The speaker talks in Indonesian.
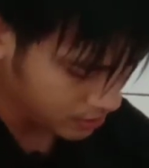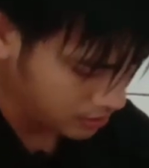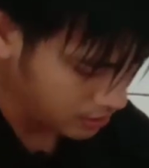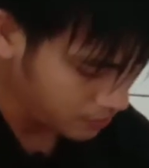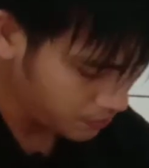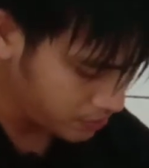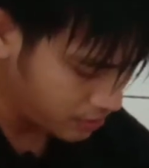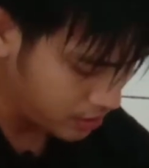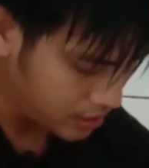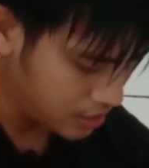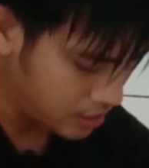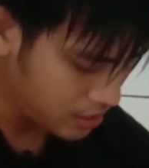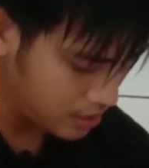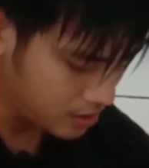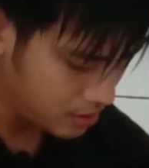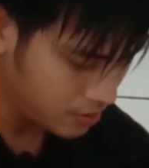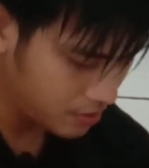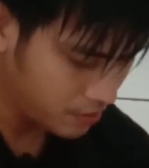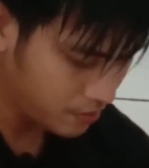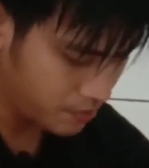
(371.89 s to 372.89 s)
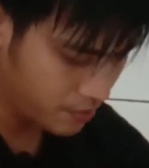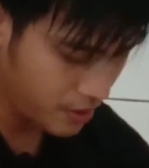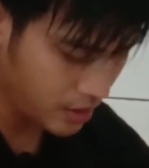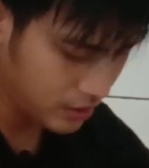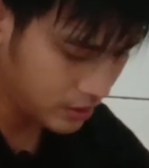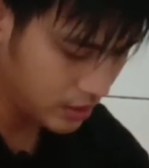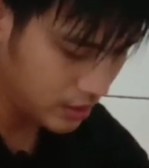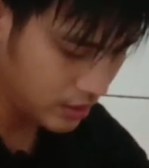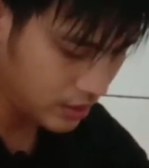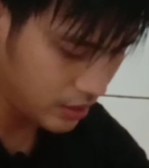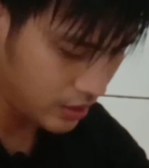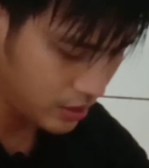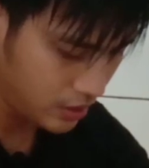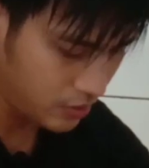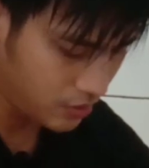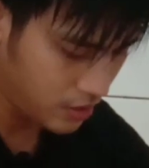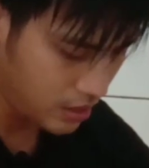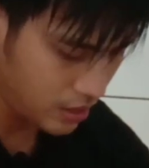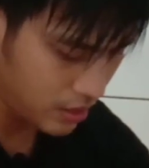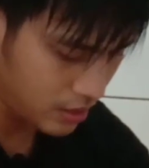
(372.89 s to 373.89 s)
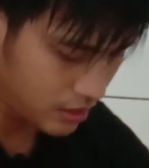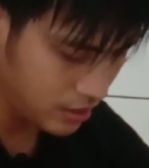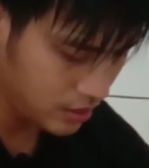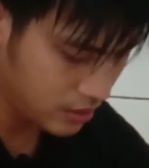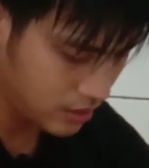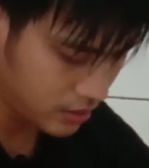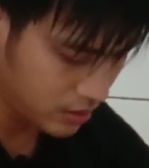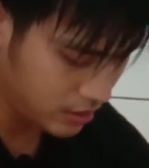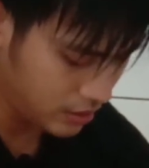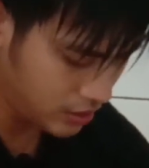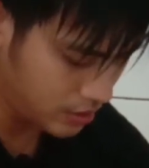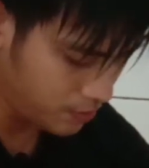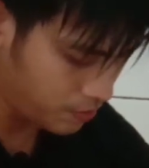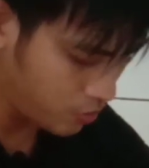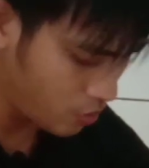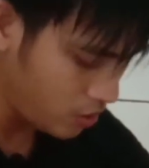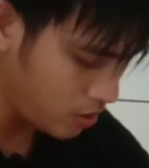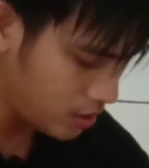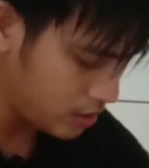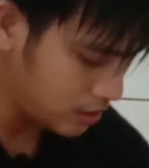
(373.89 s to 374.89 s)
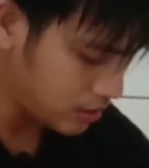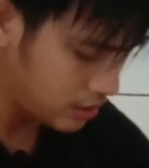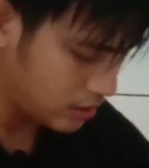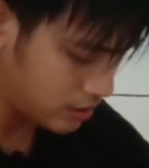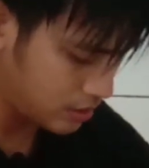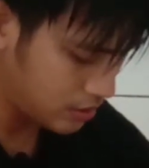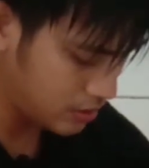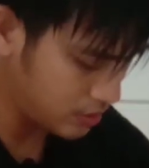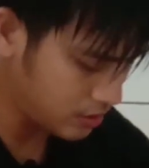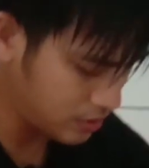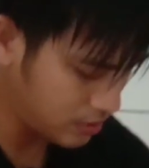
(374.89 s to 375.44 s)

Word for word: tapi ya vaksinnya juga jebol kali